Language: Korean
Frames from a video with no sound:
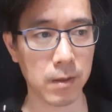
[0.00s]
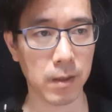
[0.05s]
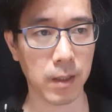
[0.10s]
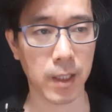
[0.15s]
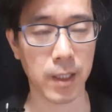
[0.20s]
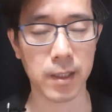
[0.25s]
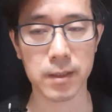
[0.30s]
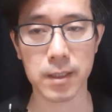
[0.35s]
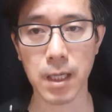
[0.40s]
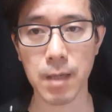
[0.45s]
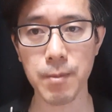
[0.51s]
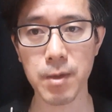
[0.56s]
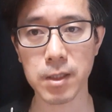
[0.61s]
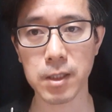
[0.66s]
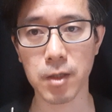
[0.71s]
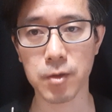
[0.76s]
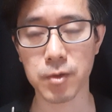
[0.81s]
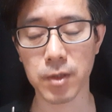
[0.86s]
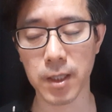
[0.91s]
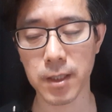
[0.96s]
에이, 3억
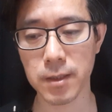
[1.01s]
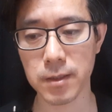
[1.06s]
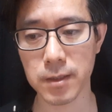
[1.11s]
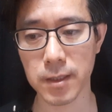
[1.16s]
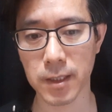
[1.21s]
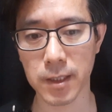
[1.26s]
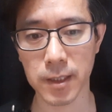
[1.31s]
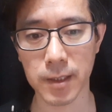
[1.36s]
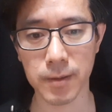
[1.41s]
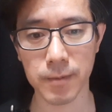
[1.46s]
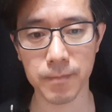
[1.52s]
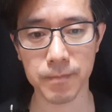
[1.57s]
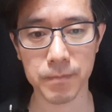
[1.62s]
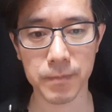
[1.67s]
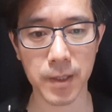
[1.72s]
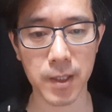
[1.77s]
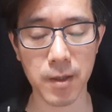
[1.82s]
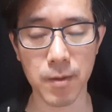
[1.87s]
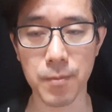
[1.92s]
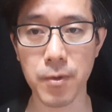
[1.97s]
대출했는데,
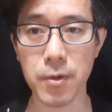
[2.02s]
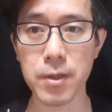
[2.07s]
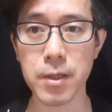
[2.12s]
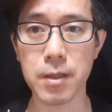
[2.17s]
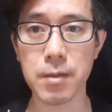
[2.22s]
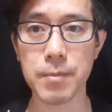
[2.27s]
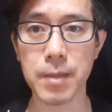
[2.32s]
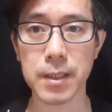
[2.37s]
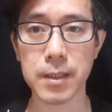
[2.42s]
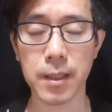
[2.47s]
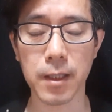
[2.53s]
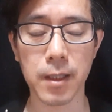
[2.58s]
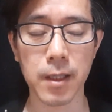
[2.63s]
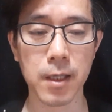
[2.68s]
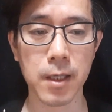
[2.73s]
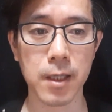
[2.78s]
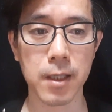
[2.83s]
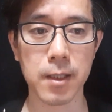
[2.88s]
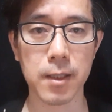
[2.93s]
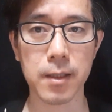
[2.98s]
내 연봉이 얼마인데,
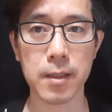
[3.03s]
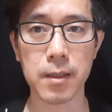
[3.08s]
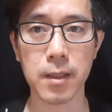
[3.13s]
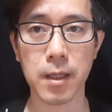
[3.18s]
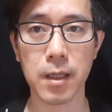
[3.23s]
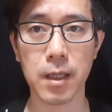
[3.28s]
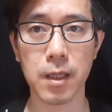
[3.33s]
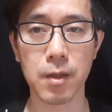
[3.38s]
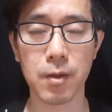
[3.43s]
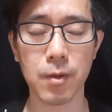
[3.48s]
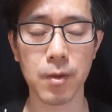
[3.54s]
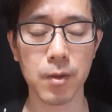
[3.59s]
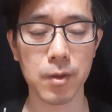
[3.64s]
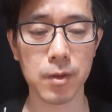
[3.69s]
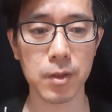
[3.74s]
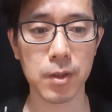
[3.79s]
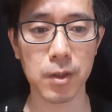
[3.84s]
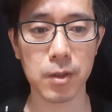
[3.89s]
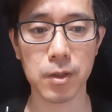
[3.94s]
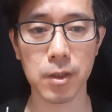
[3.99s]
이렇게 생각하고
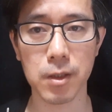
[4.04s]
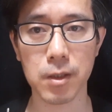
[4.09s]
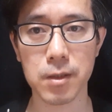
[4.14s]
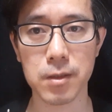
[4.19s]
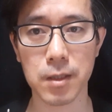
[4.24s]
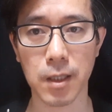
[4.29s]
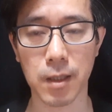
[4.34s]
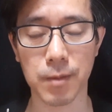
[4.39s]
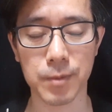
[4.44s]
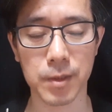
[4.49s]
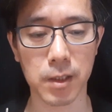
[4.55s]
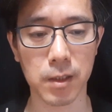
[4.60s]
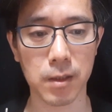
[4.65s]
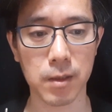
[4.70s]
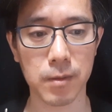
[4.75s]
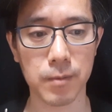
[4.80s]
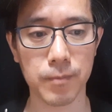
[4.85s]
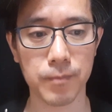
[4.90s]
뛰어들었던 사람들.